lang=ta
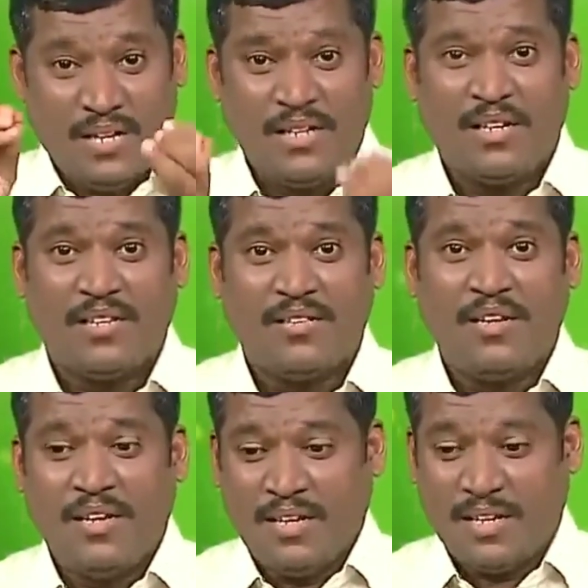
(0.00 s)
எது
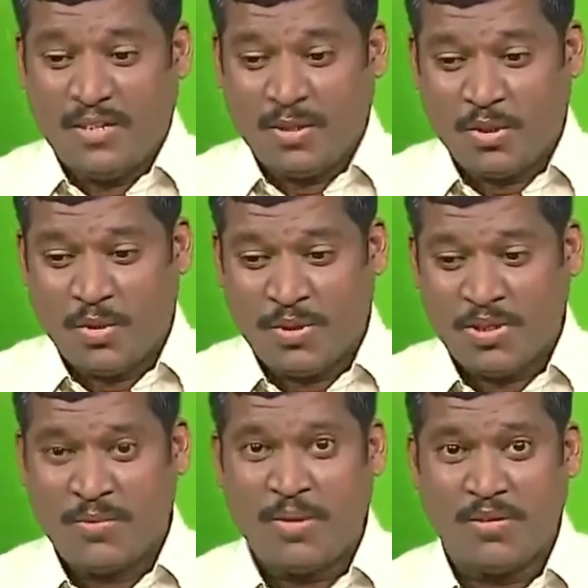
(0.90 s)
நடந்தால் எனக்கு
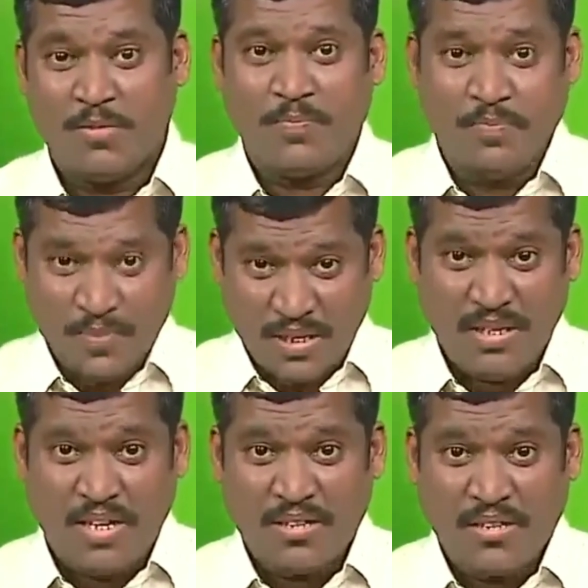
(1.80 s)
சுகப்பிரசம் ஆகும்
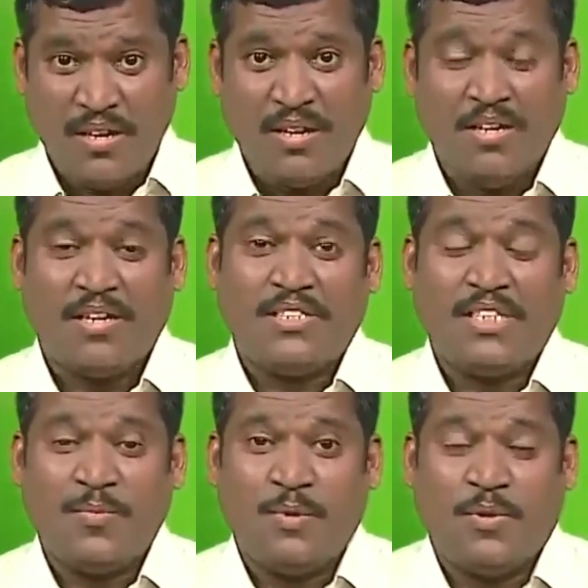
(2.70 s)
எது நடந்தால் நான்
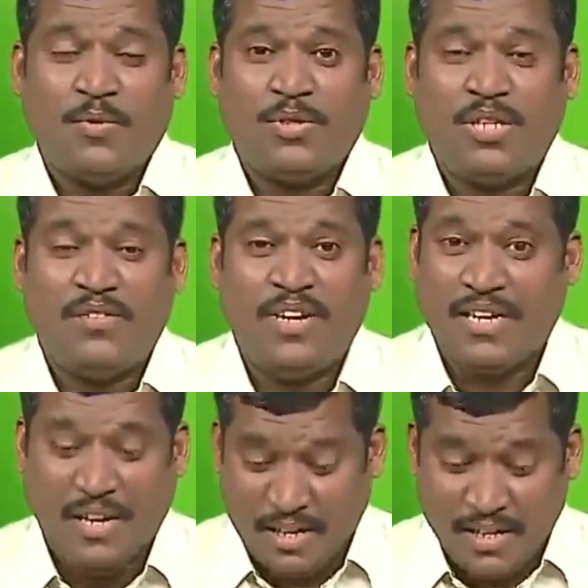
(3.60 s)
சிங்கப்பூர் டூர்
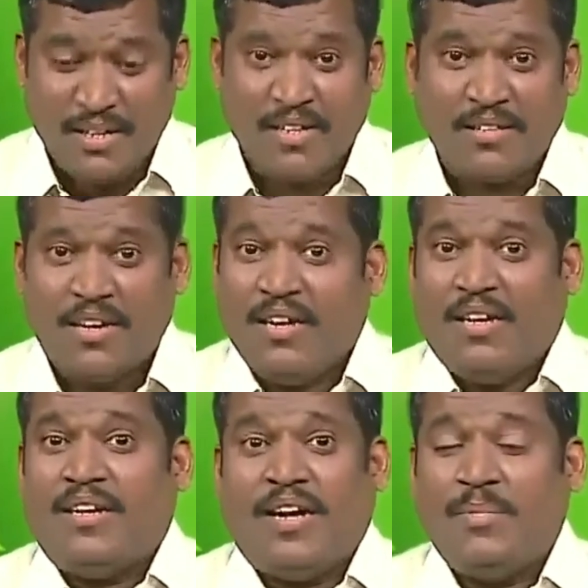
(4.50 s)
செல்வேன் எது நடந்தால்
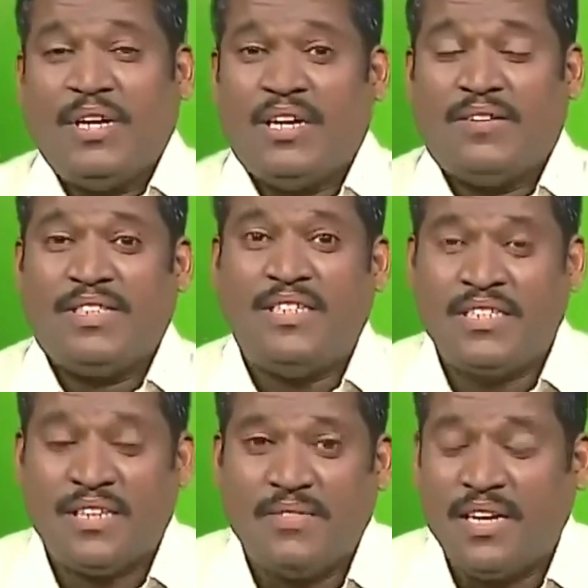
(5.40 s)
நான் அமெரிக்காவை
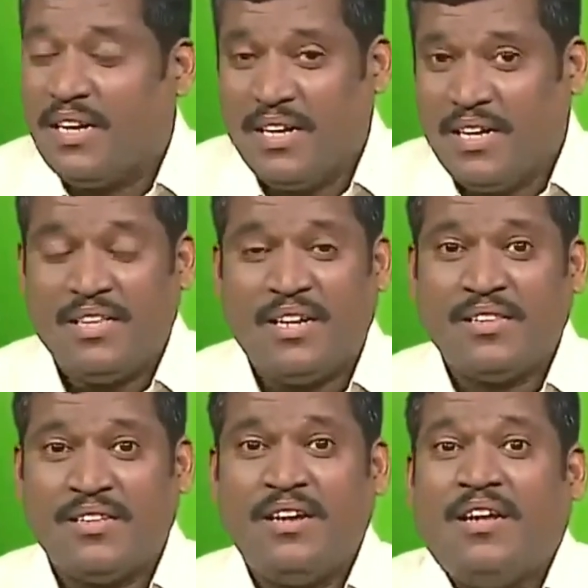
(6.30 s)
சிட்டிசன் ஆவேன் எது
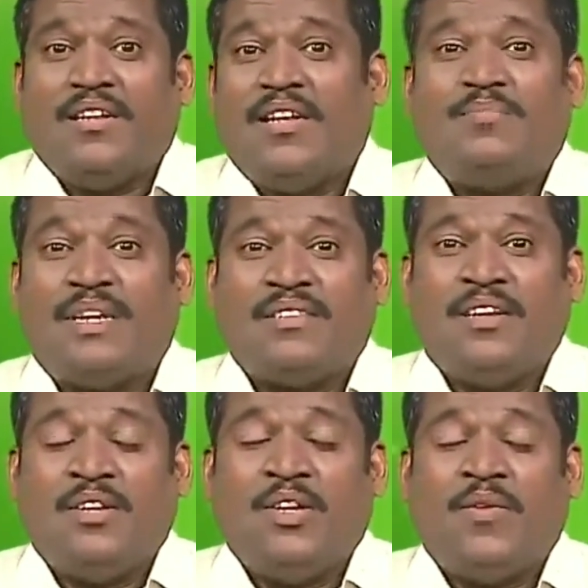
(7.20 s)
நடந்தால் நான்
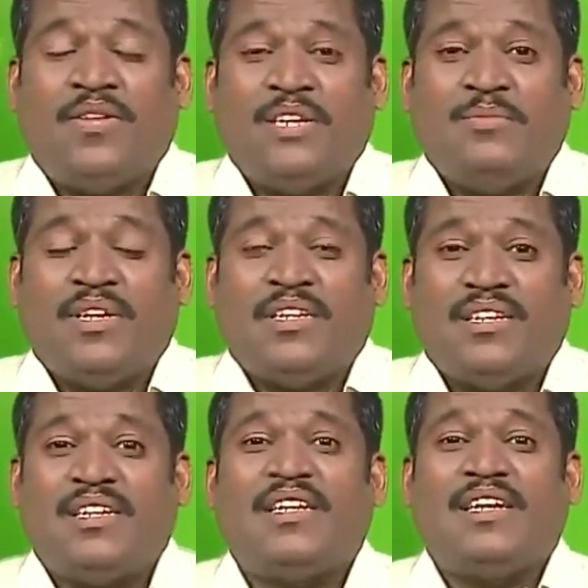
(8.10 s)
படத்தில் ஹீரோவாக
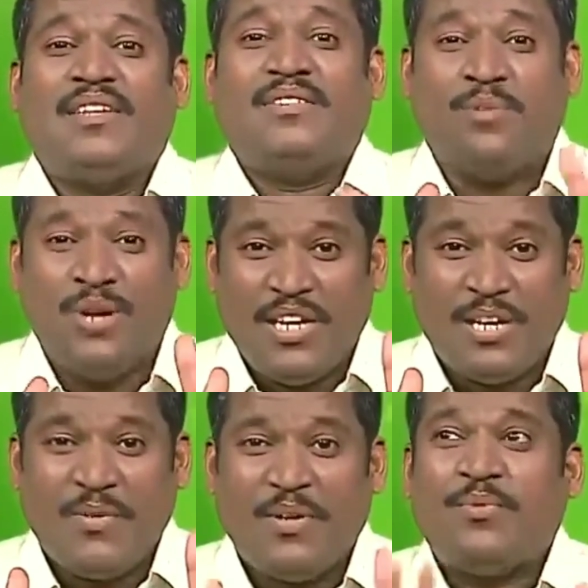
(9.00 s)
நடிப்பேன்னு உங்களுக்கு
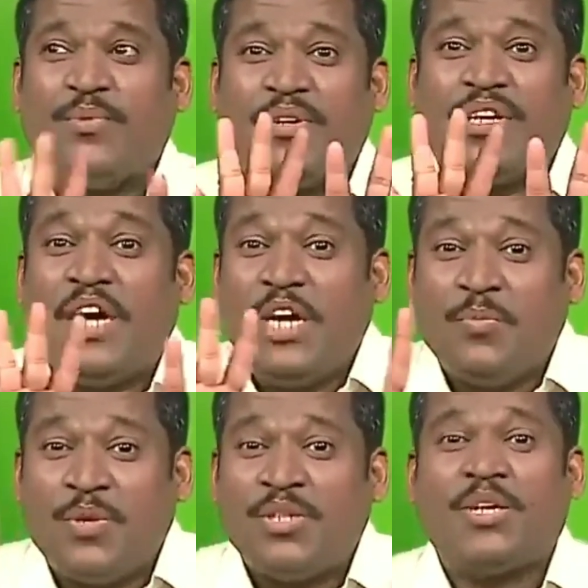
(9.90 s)
என்ன வேணுமோ கேள்வி
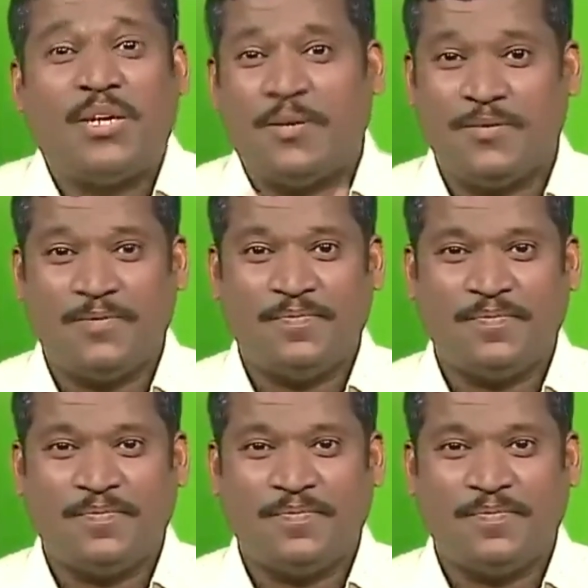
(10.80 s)
மட்டும்தான் கேட்கணும்